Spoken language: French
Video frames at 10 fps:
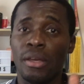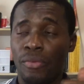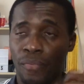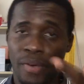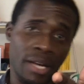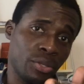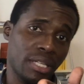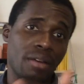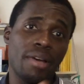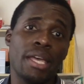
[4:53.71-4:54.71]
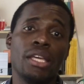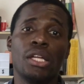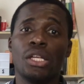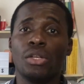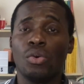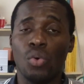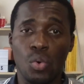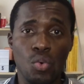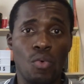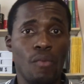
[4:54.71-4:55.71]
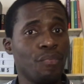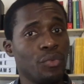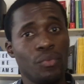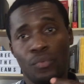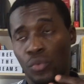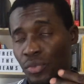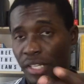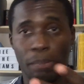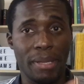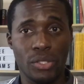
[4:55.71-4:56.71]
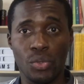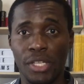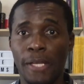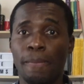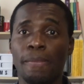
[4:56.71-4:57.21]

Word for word: faire un travail où vous êtes passionné,